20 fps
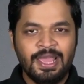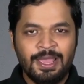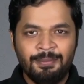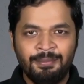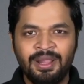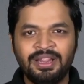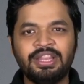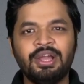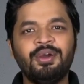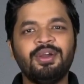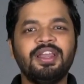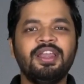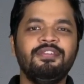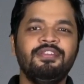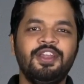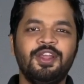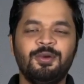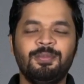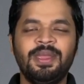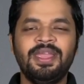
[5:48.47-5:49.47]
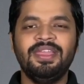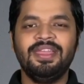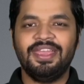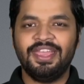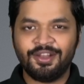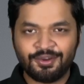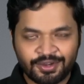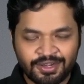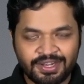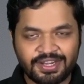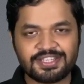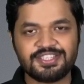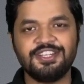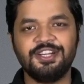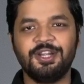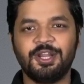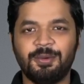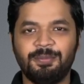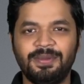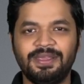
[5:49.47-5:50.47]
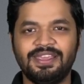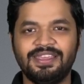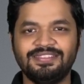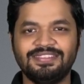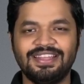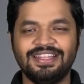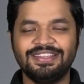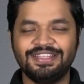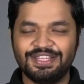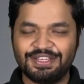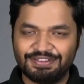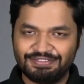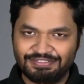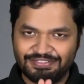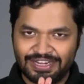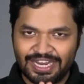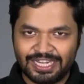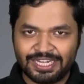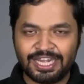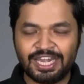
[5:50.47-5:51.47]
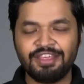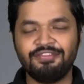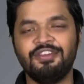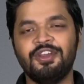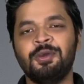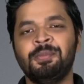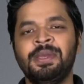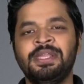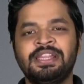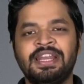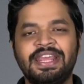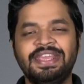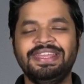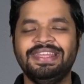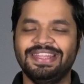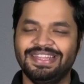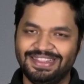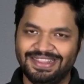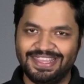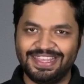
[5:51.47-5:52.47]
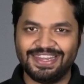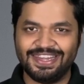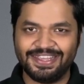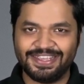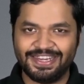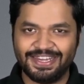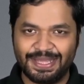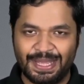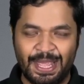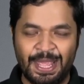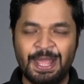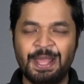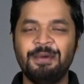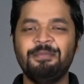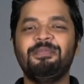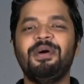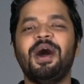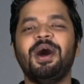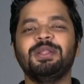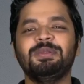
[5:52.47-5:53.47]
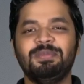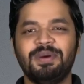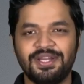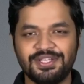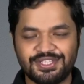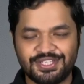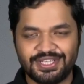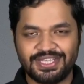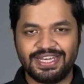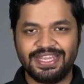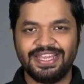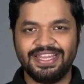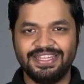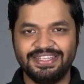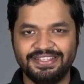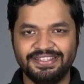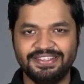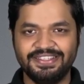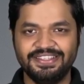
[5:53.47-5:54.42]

मिलता हूँ अगली वीडियो में एक और इंटरेस्टिंग टॉपिक के साथ फिलहाल के लिए वीडियो में इतना ही देखने के लिए बहुत बहुत शुक्रिया